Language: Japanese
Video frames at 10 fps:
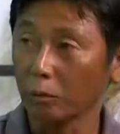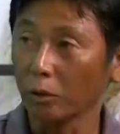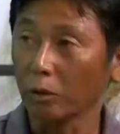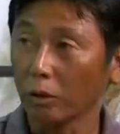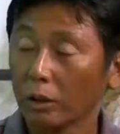
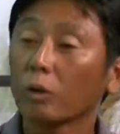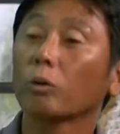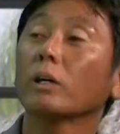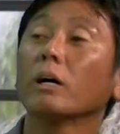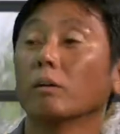も
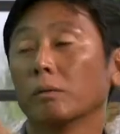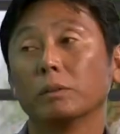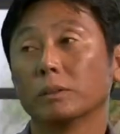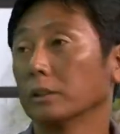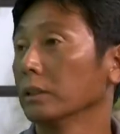答えは
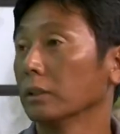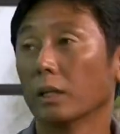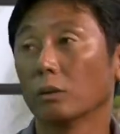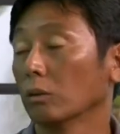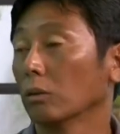別に
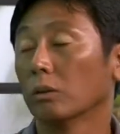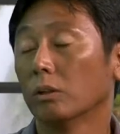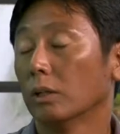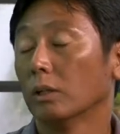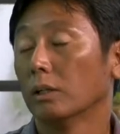あの、う
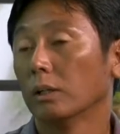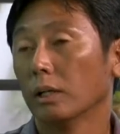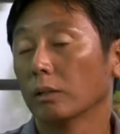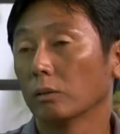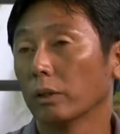ん、
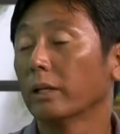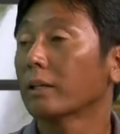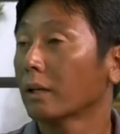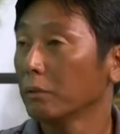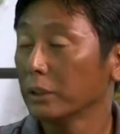あの得る
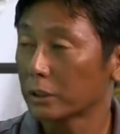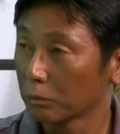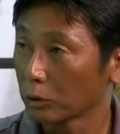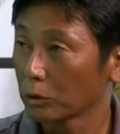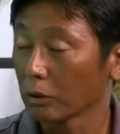ために質
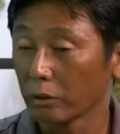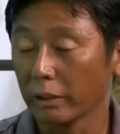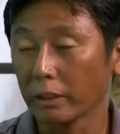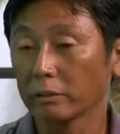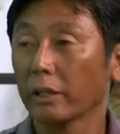問するので
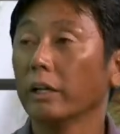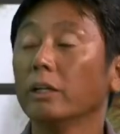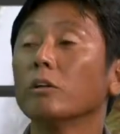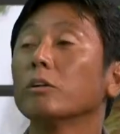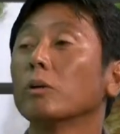はなくて
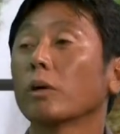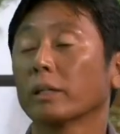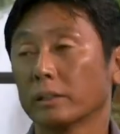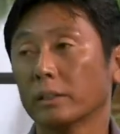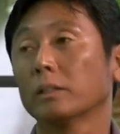エネルギーを
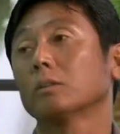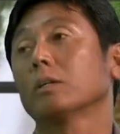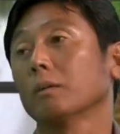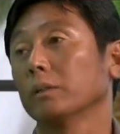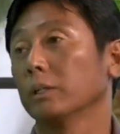活性化する
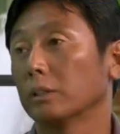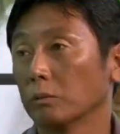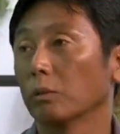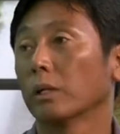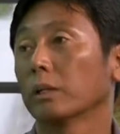ために質
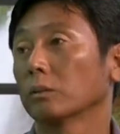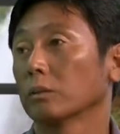問がけをする